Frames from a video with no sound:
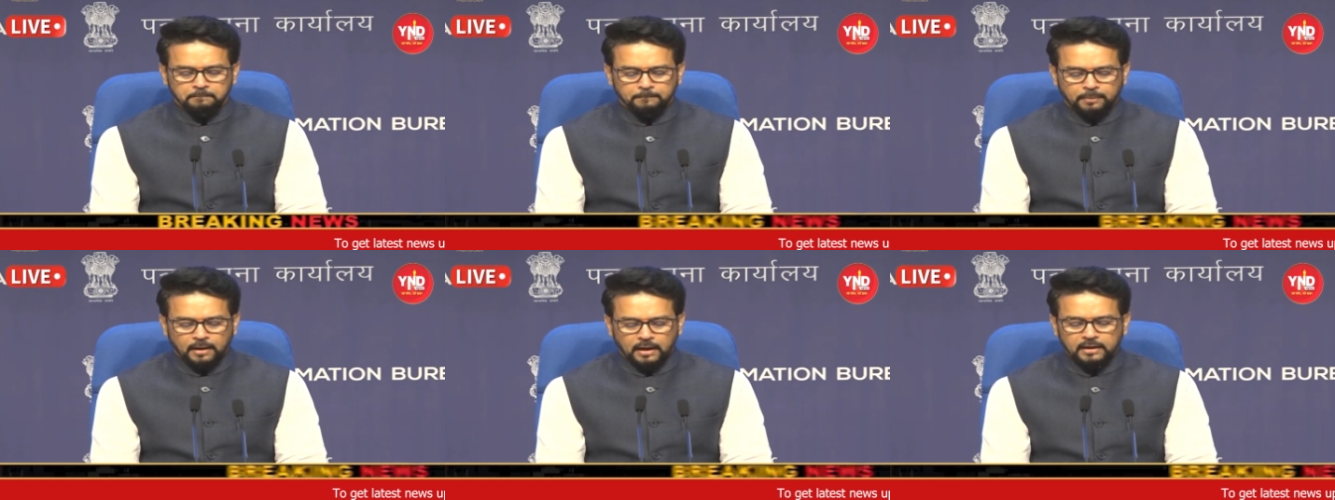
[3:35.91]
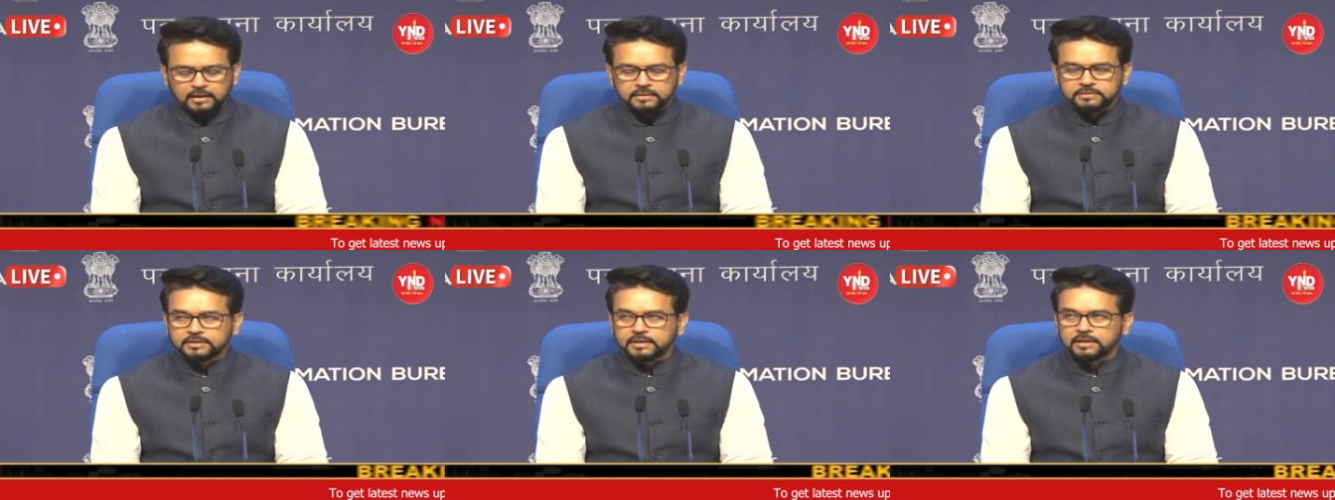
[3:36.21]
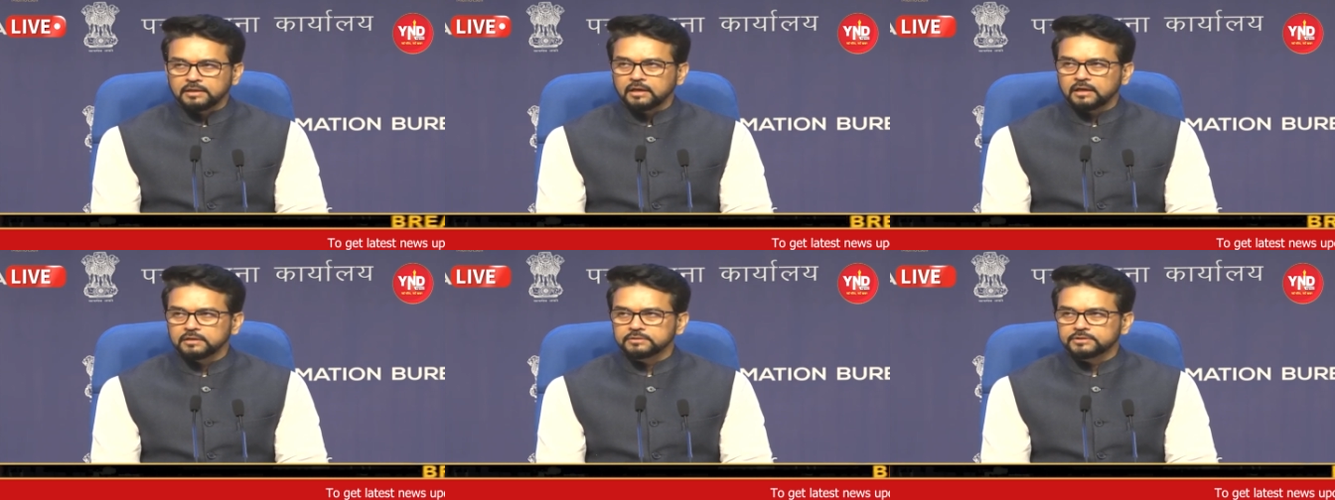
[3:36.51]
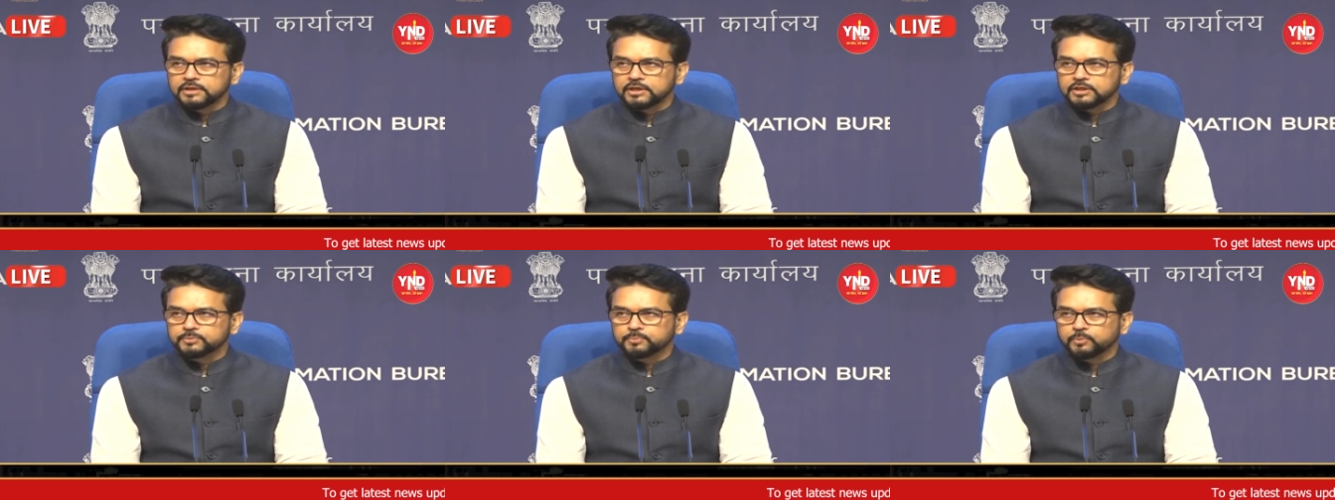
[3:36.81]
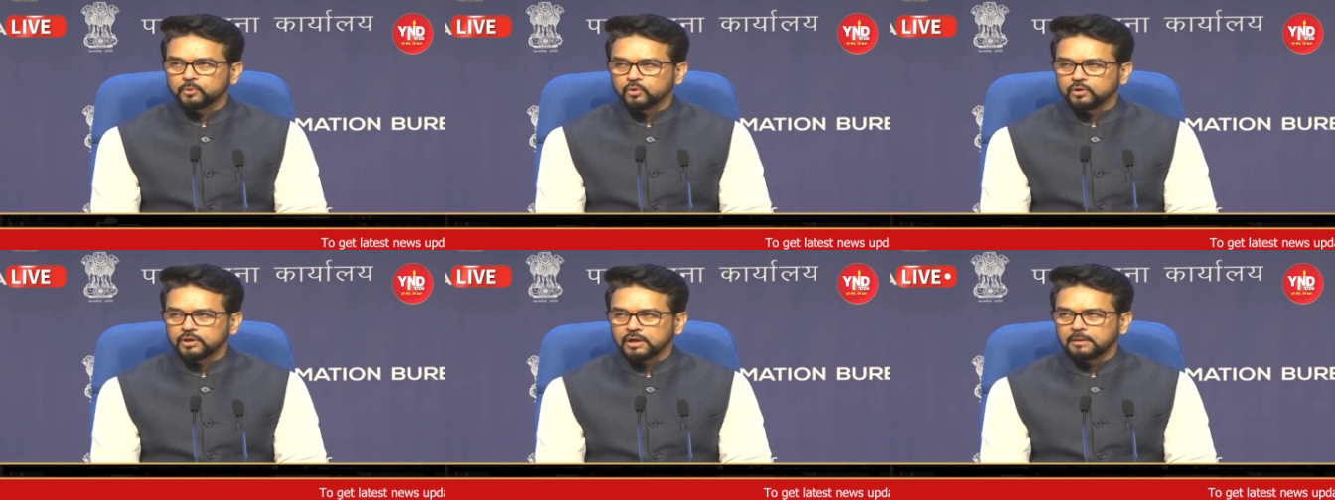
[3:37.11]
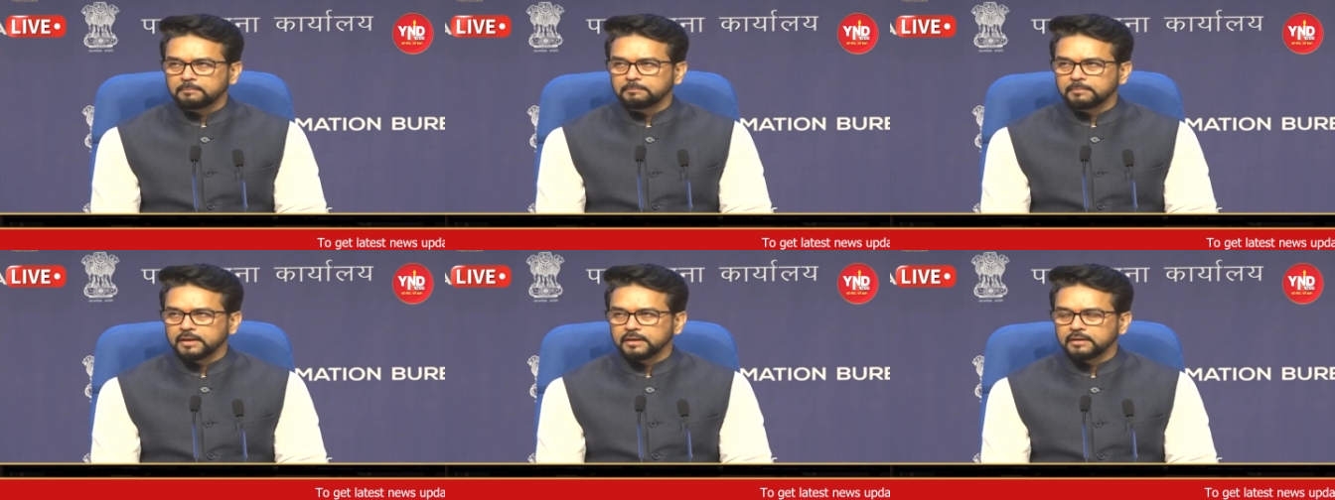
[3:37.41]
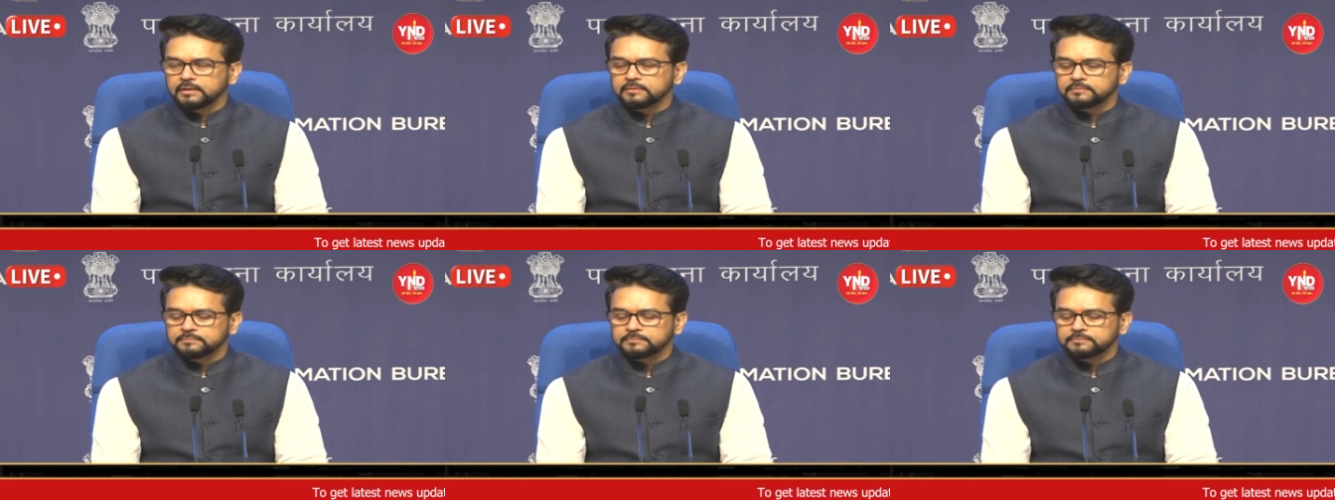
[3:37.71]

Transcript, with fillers: भारत के अंतरिक्ष प्रोग्राम में